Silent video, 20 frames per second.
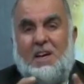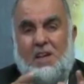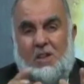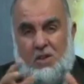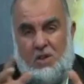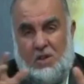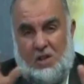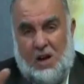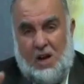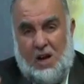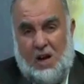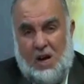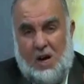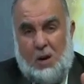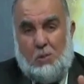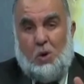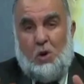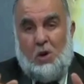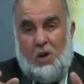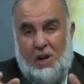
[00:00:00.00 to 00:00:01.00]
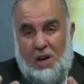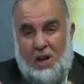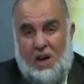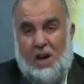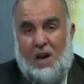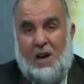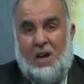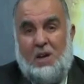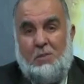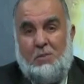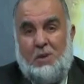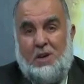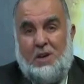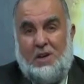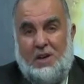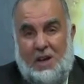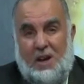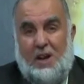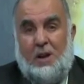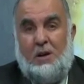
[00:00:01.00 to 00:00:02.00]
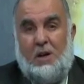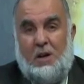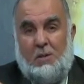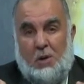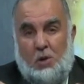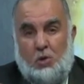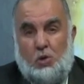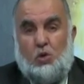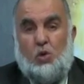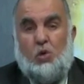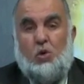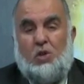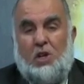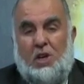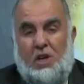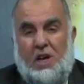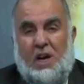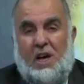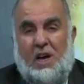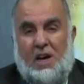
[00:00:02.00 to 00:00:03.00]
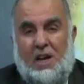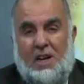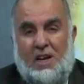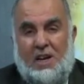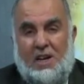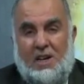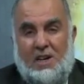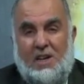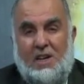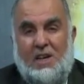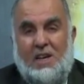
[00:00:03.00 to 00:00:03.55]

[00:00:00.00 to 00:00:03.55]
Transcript: التآمر العالمي اللي موجود الآن